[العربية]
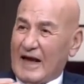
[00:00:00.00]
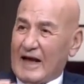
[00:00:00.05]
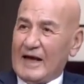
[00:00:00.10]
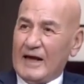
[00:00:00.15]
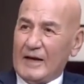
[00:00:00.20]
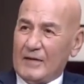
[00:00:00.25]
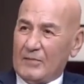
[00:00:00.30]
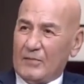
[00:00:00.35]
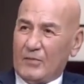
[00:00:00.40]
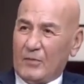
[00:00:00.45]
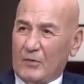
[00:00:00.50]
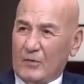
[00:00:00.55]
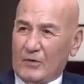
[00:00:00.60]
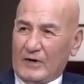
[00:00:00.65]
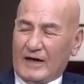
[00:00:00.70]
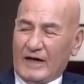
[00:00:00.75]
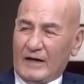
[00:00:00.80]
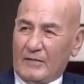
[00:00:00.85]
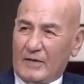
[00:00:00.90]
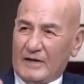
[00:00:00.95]
عيب
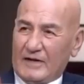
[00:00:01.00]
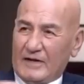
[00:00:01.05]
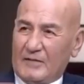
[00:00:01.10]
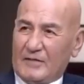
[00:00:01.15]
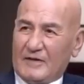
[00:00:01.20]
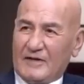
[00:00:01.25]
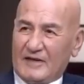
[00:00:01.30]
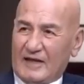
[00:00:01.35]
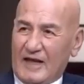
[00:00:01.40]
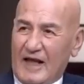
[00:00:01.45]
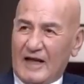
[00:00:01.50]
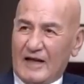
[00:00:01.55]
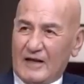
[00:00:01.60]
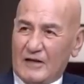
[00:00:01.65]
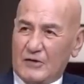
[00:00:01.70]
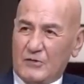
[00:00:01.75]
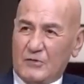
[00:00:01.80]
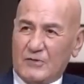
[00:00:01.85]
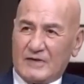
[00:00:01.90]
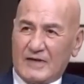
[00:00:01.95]
والكلمة دي ما
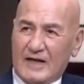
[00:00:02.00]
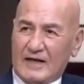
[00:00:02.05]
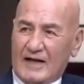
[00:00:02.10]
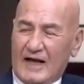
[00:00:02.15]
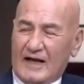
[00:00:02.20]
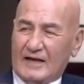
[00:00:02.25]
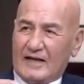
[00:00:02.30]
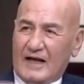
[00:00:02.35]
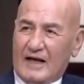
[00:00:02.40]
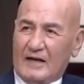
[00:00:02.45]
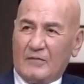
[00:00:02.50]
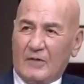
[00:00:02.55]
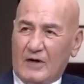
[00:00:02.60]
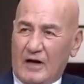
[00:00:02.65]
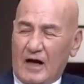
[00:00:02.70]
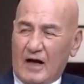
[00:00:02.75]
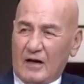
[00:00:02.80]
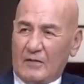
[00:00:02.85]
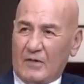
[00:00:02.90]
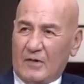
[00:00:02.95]
تتقالش وازاي تحترم
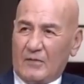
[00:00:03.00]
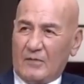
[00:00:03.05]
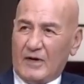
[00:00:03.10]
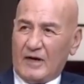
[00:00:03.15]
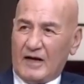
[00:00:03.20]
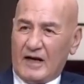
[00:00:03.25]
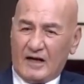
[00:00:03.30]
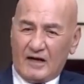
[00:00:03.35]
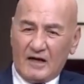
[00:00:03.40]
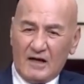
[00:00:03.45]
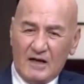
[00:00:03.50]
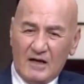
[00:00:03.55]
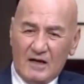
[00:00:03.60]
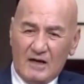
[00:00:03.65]
اللي أكبر منك